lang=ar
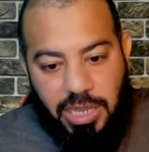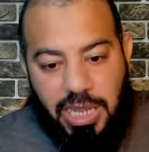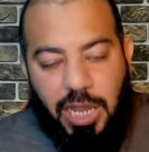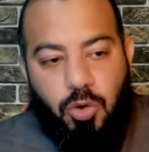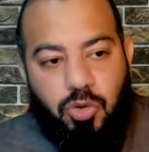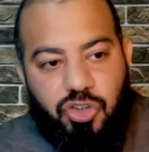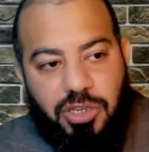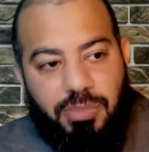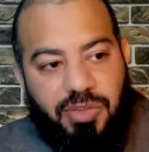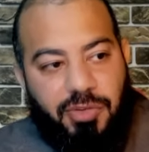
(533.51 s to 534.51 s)
او
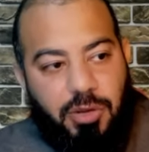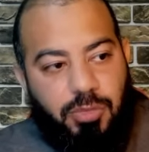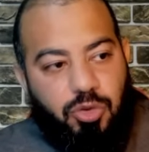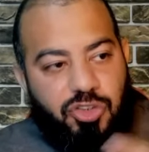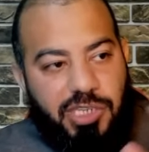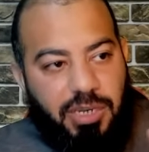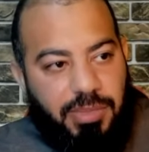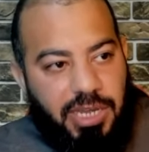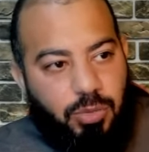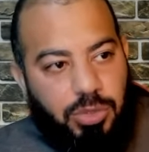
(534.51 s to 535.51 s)
شيء ما فهموش
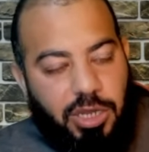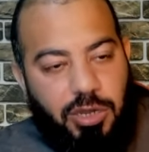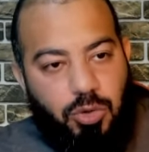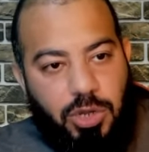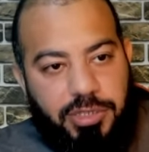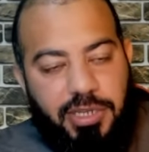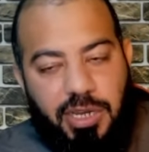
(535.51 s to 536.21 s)
سلمان ونقله خطا